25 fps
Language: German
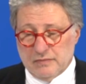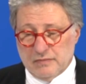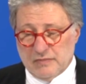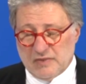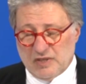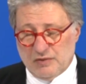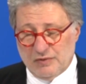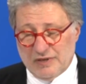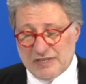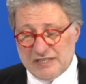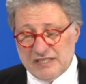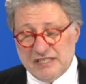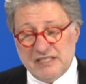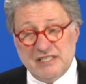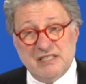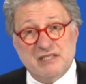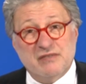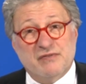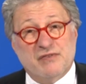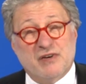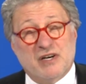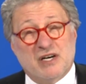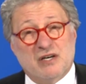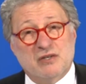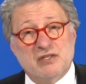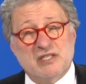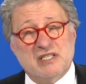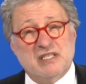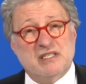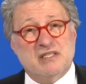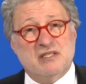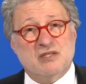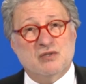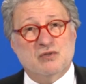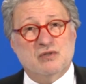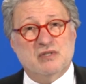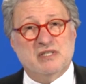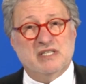Ich werde diese
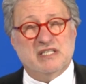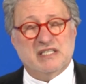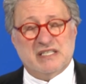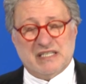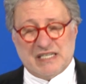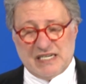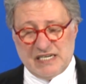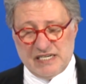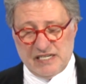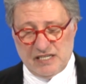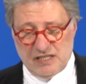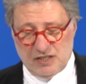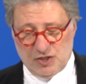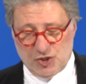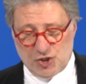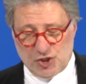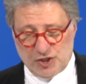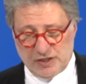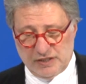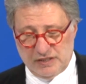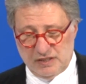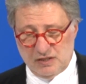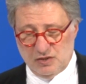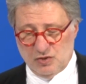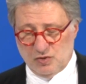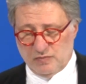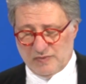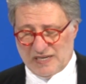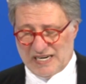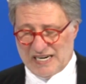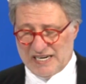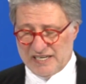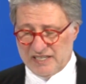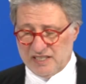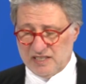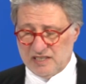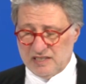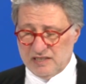Voraussetzungen in drei Schritten
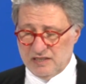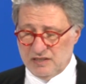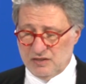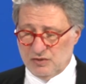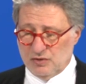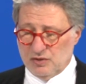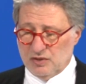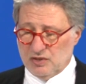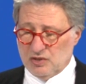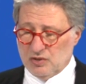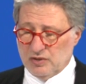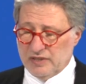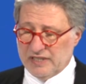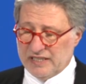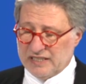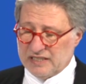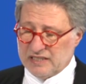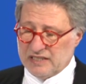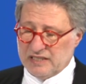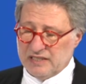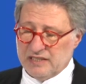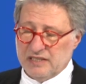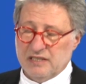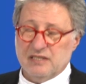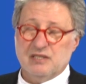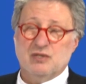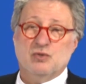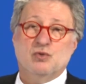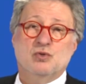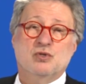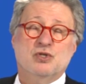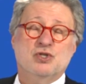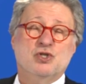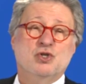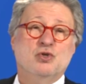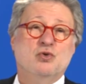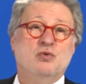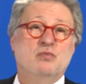umreißen und zunächst das
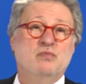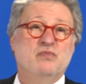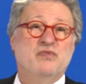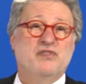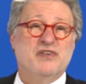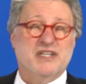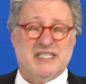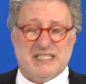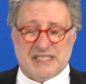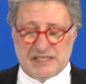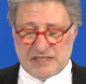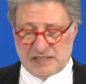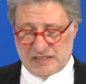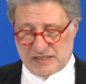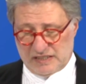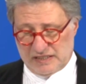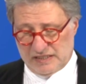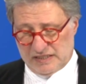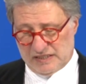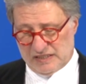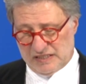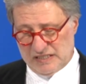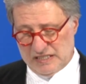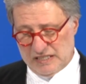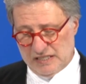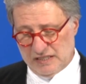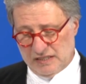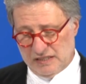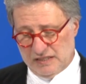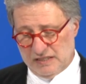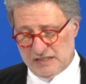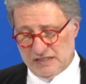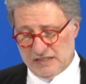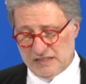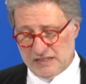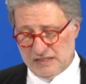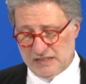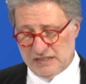historische Umfeld
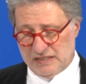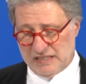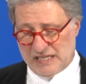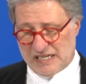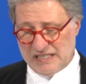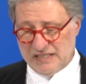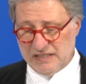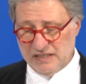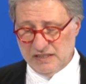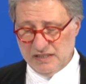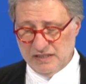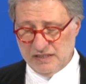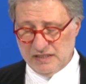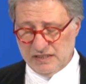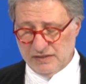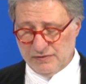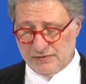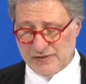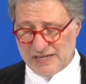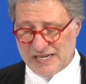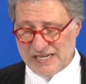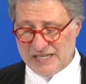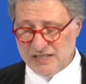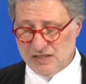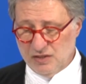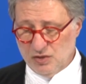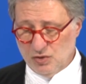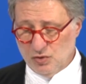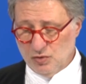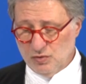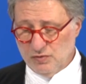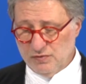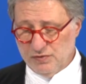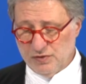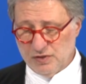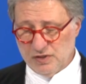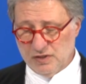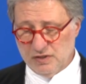skizzieren, dann die
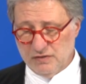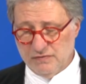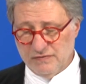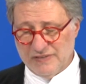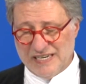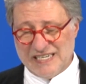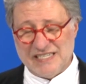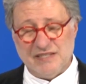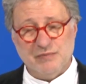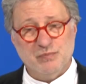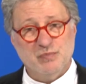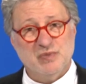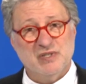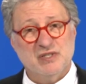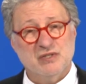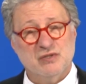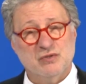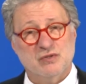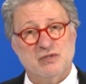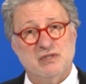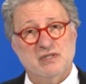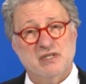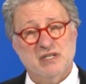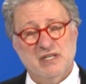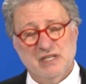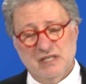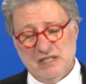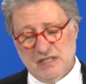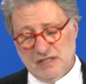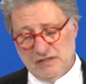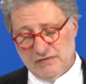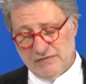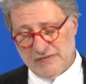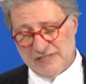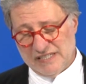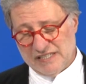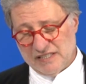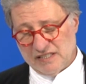Veränderung von Weltbild und
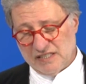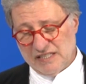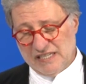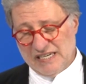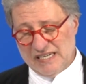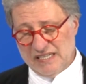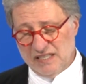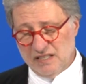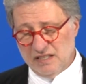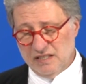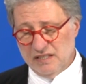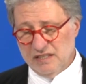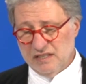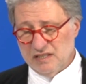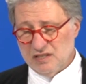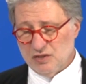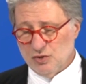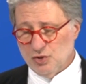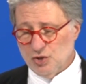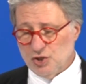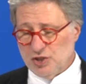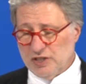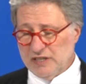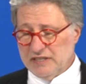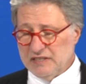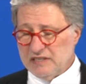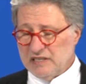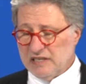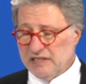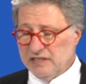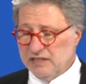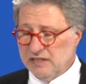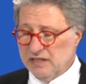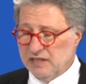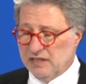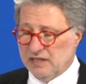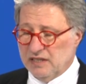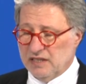Weltkenntnis und
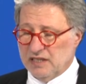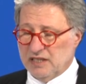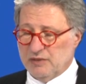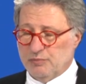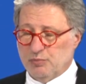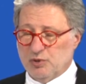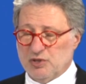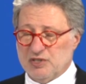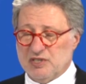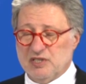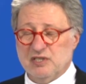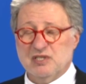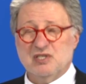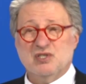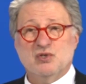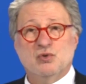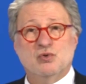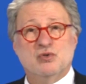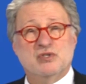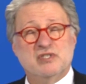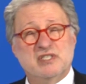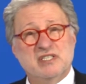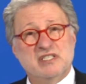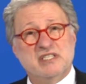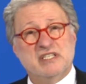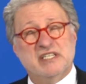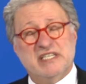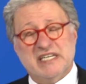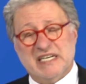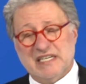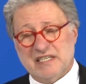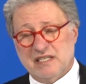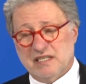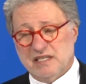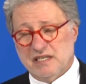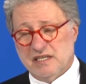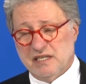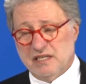schließlich die Position, die die
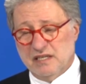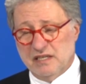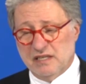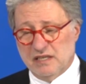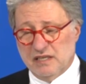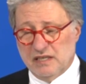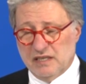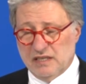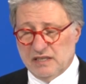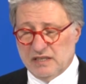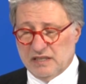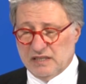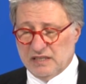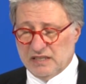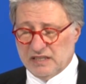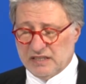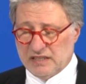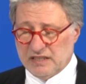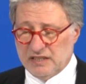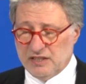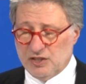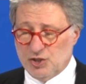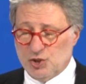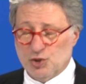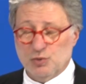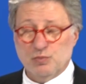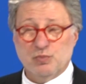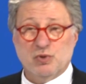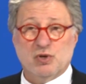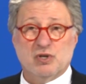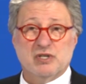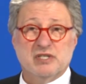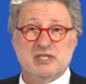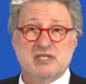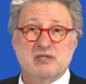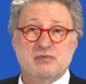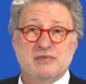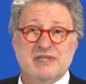Denker in der griechischen
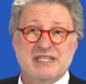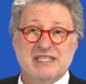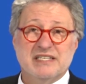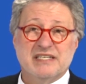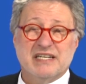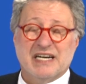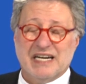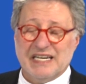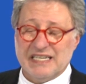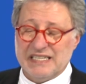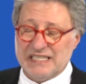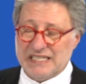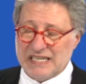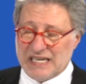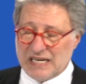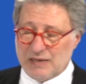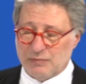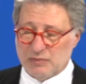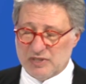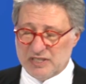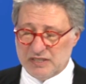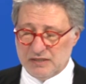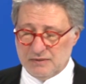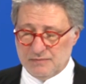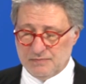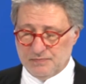Poliswelt einnahmen.